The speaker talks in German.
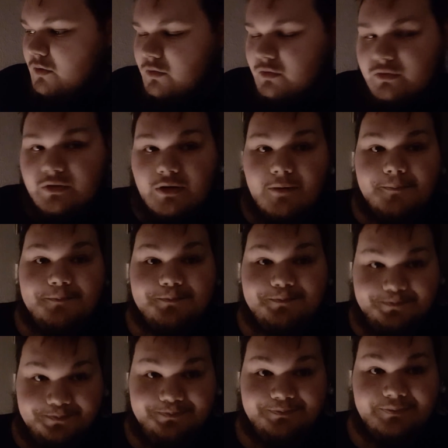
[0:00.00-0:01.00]
Und ja,
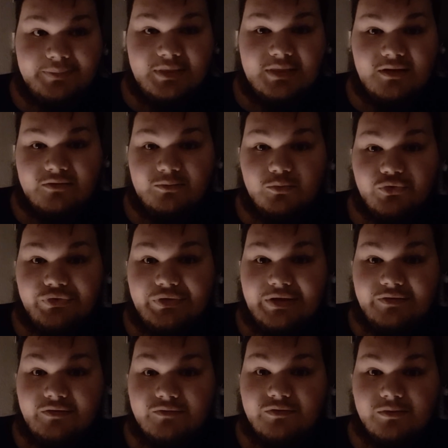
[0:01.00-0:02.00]
das musste
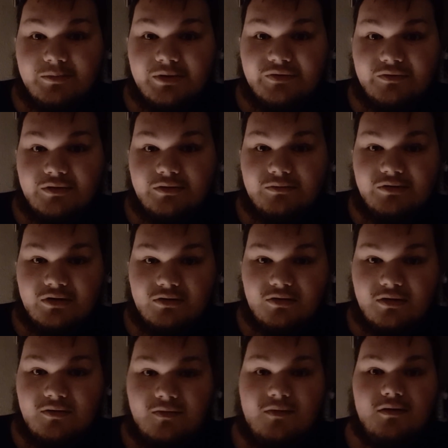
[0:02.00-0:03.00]
jetzt einfach mal sein. Ich
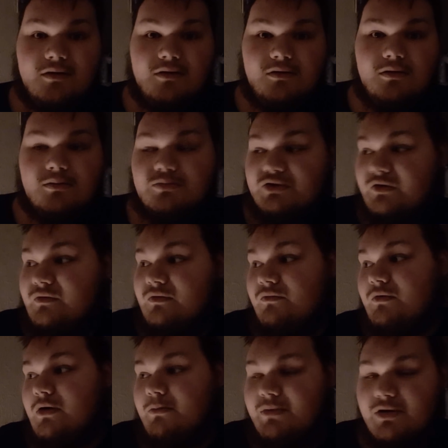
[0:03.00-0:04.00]
hatte jetzt Zeit. Jesse
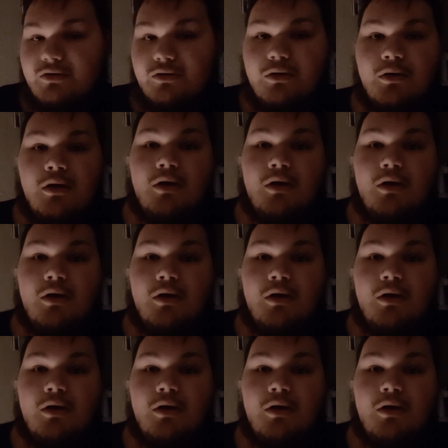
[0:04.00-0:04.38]
war im Bett.